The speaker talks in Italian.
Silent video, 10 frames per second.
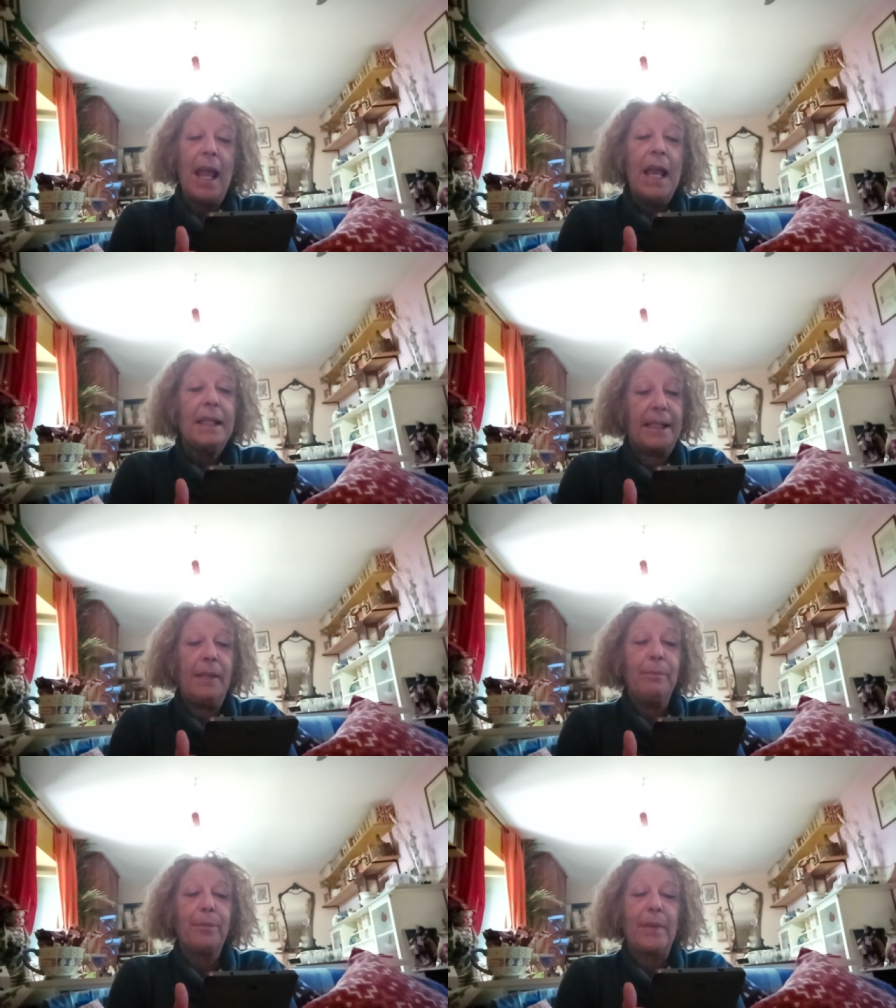
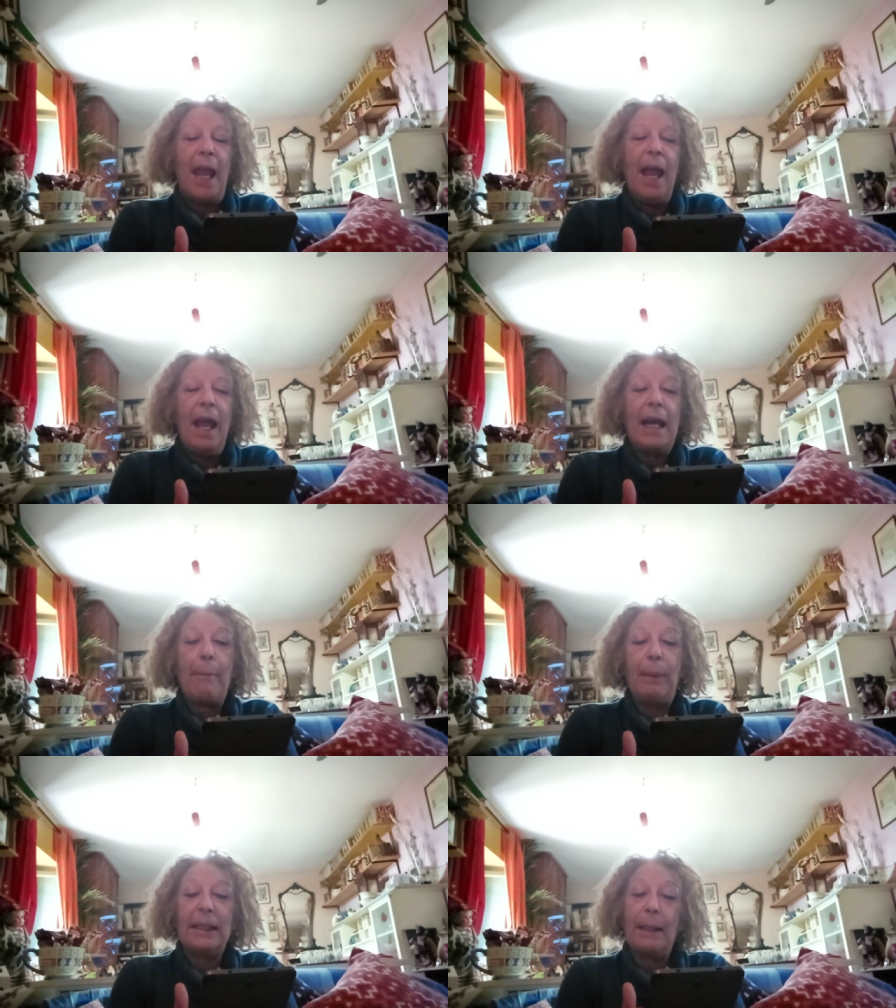Sì,
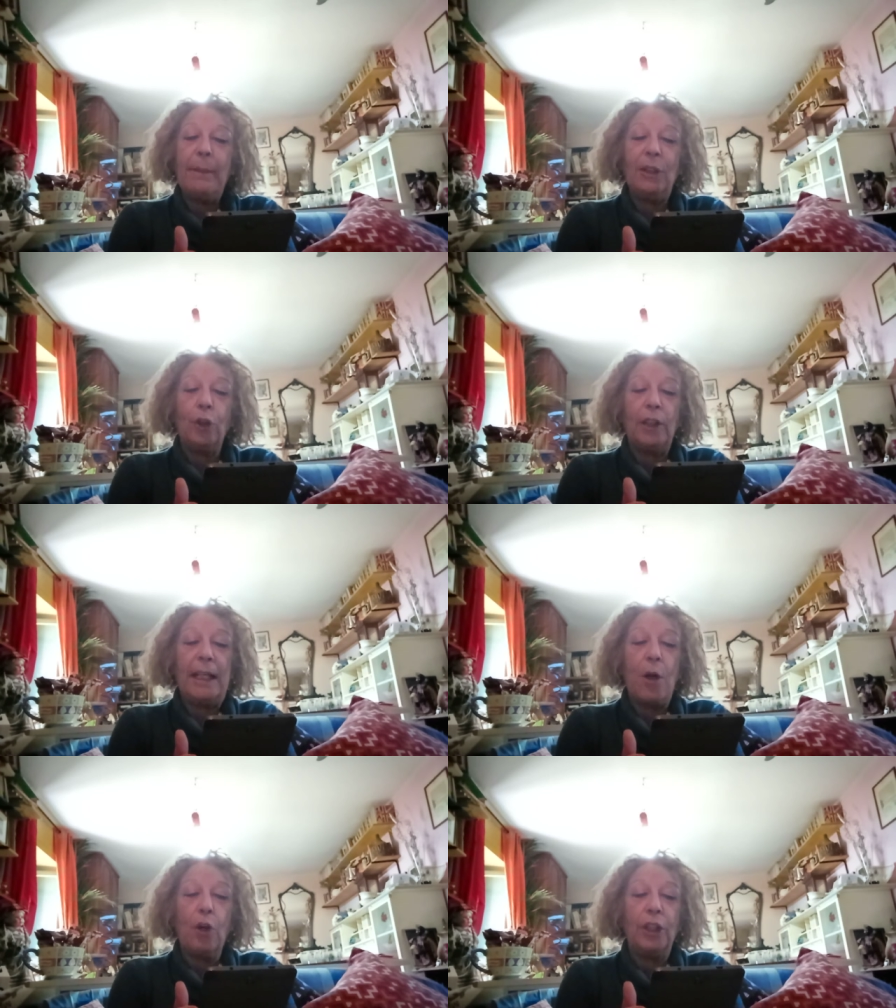l'appartamento dei
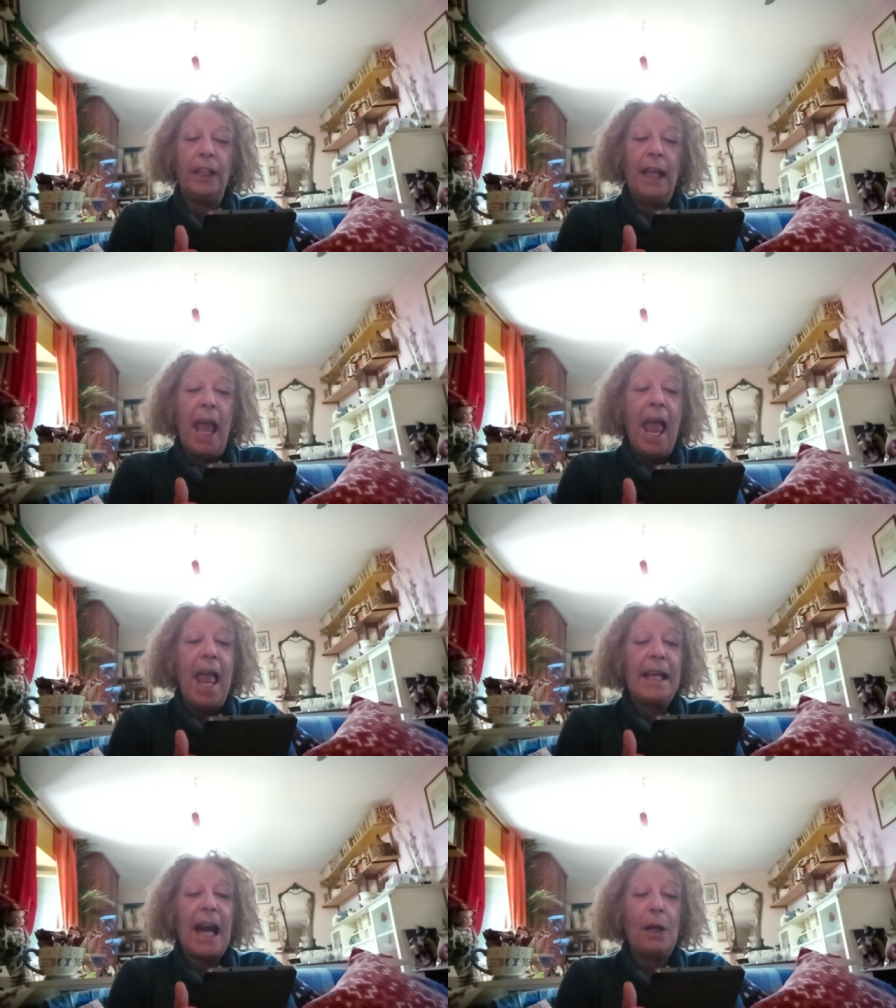nonni
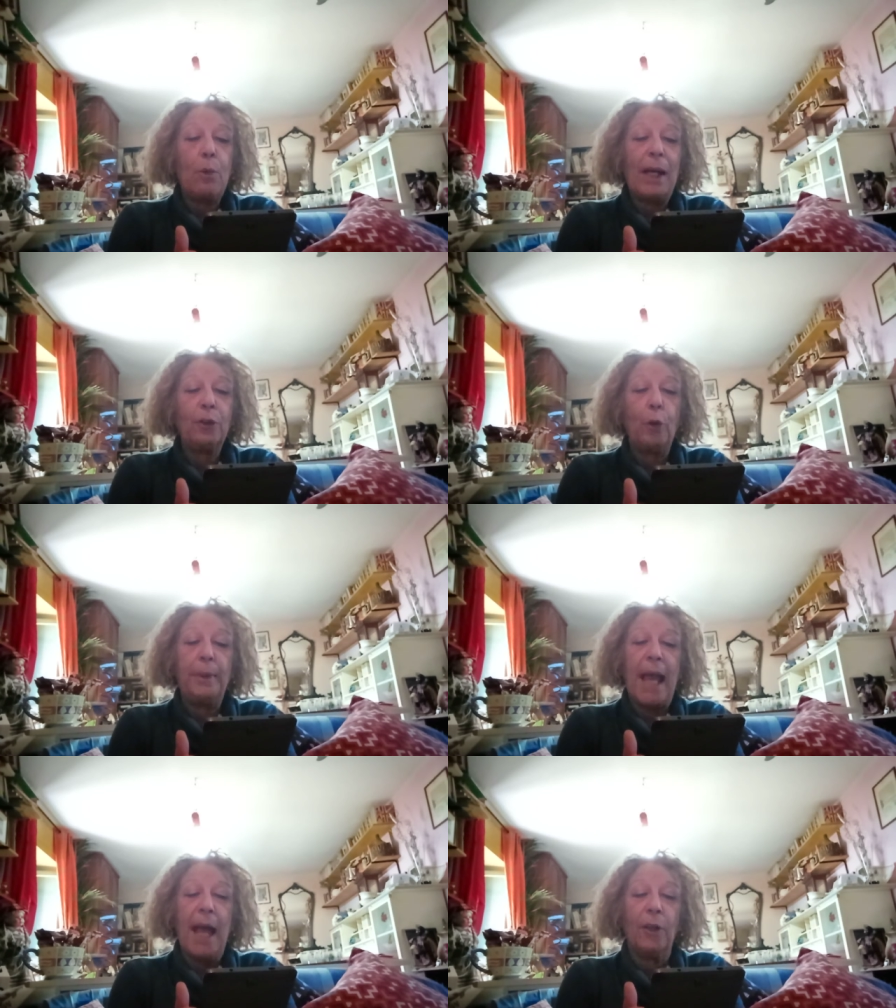era al quarto
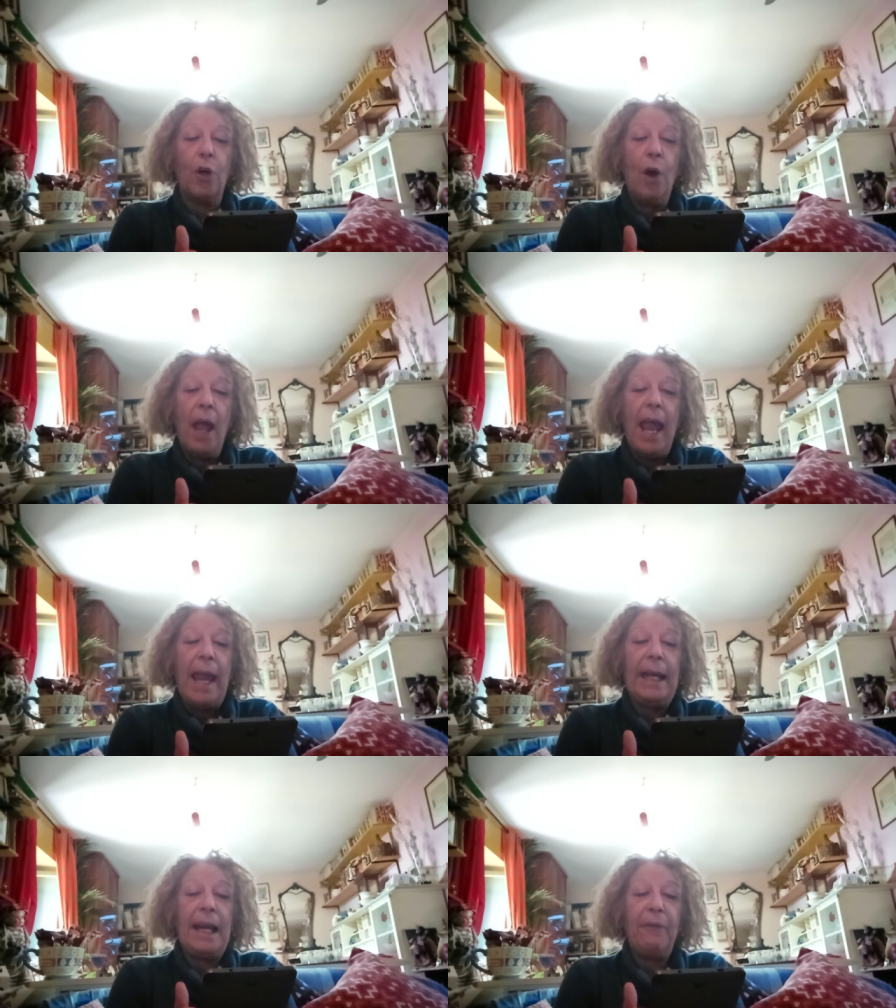piano
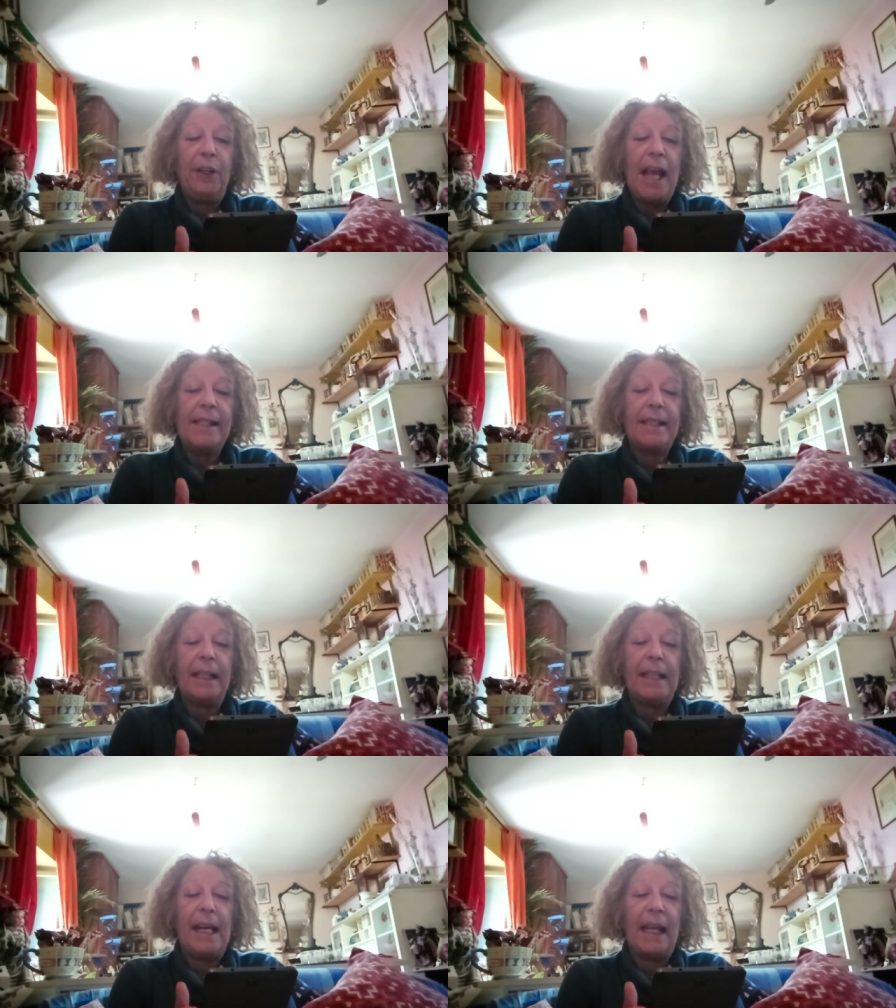e le
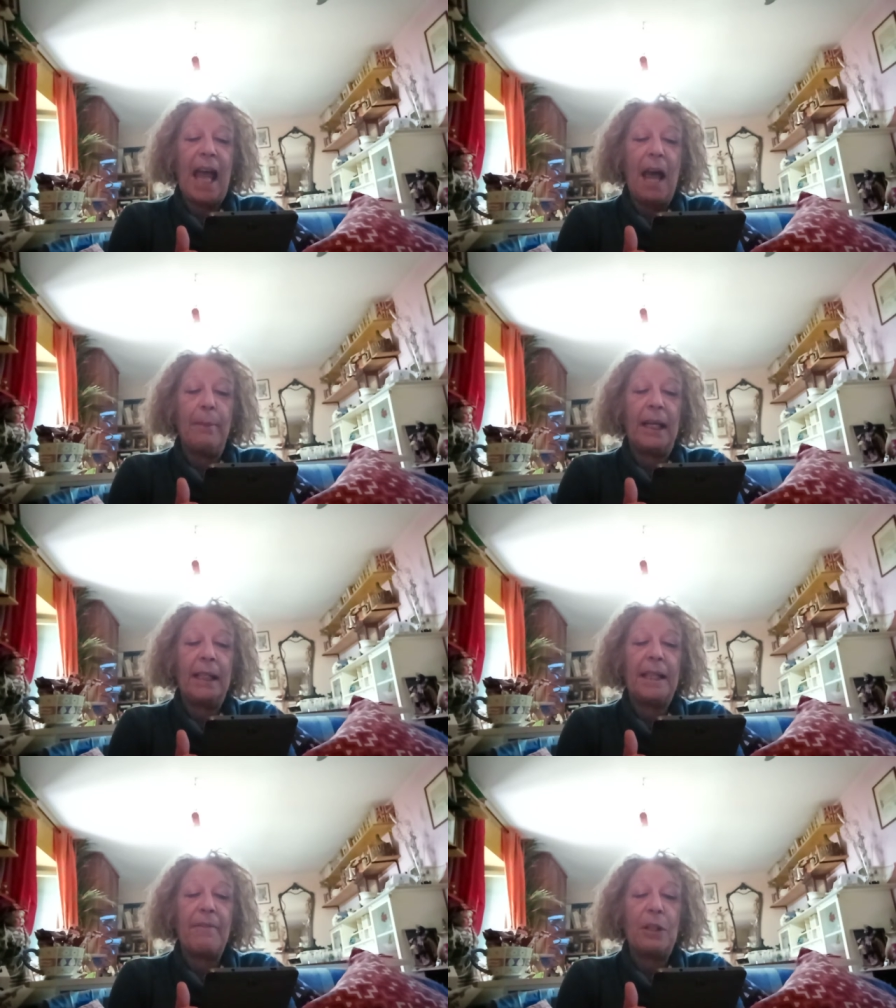finestre delle
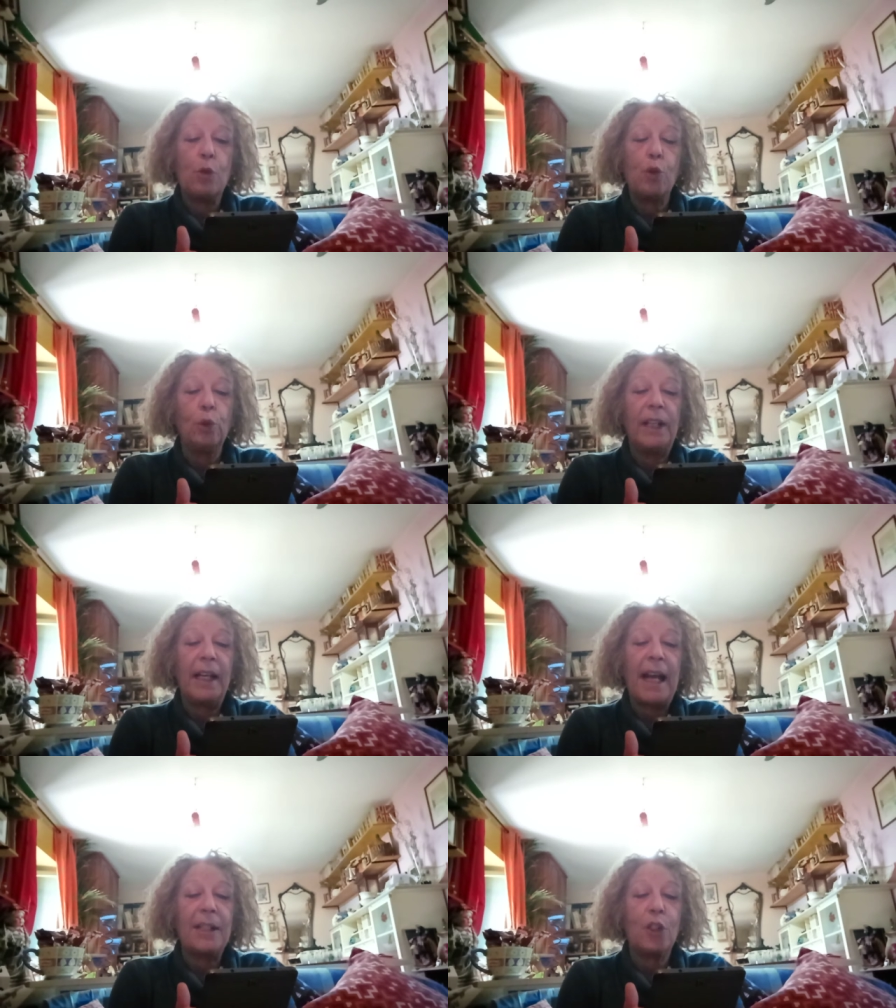camere davano su un
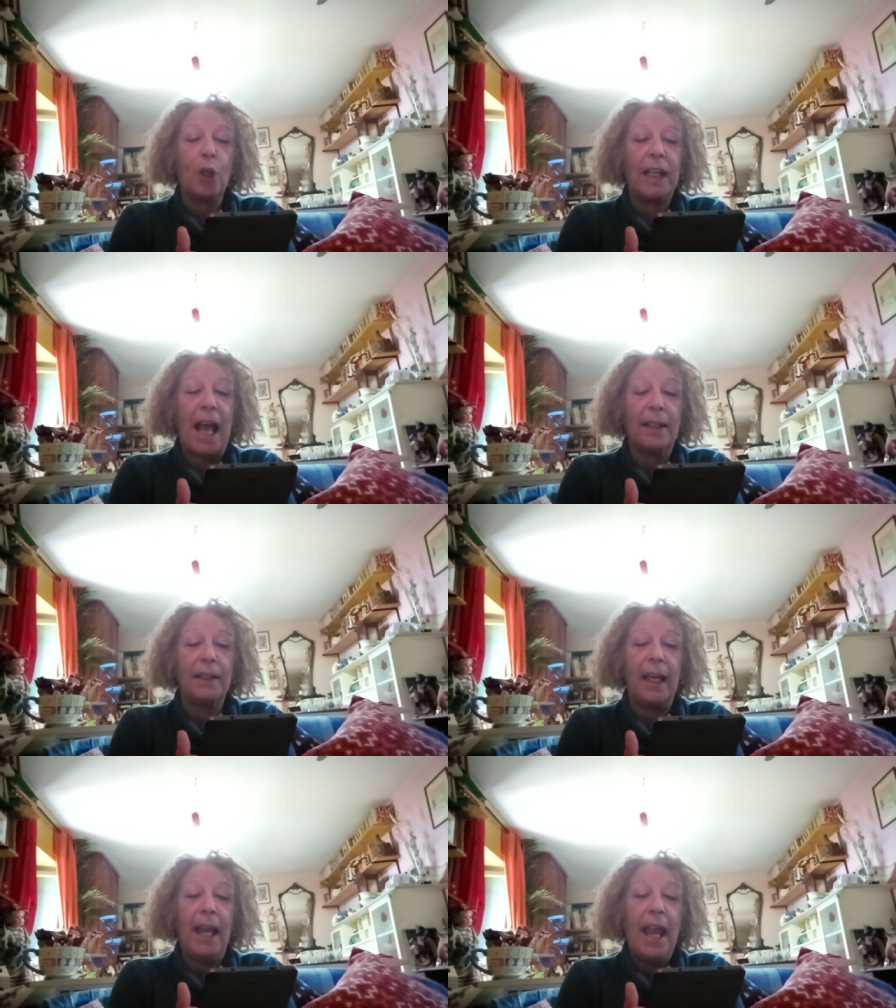terrazzo
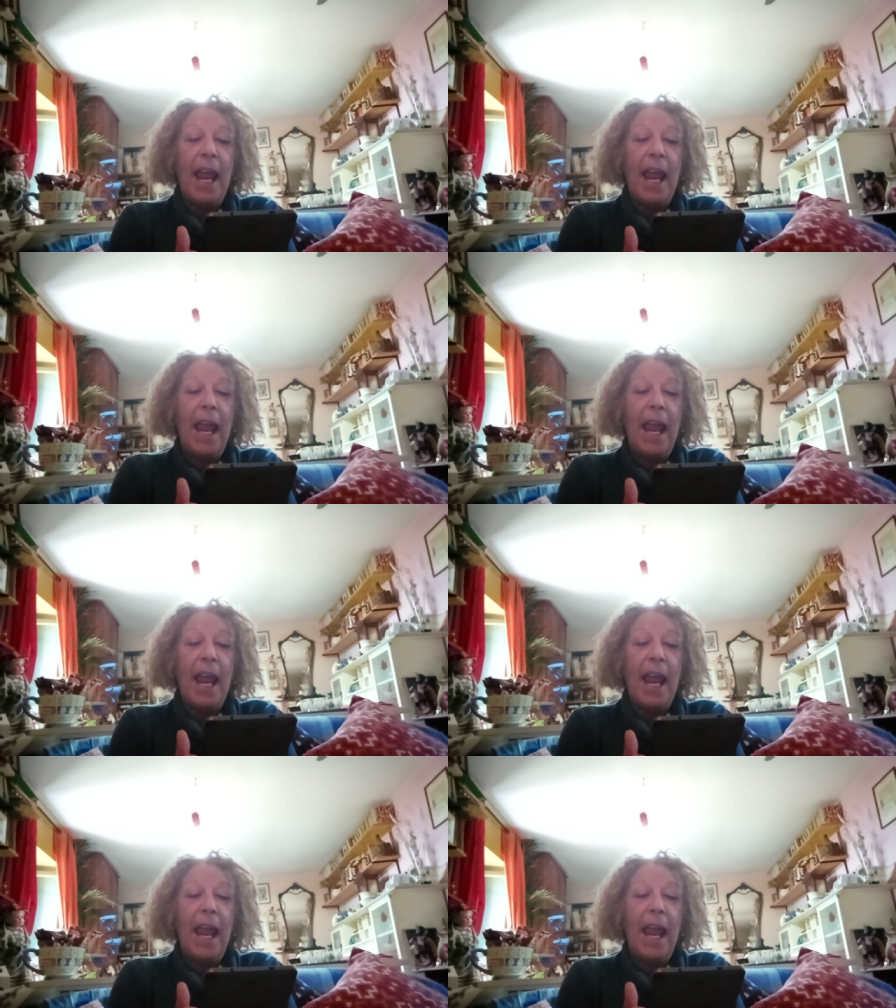grande,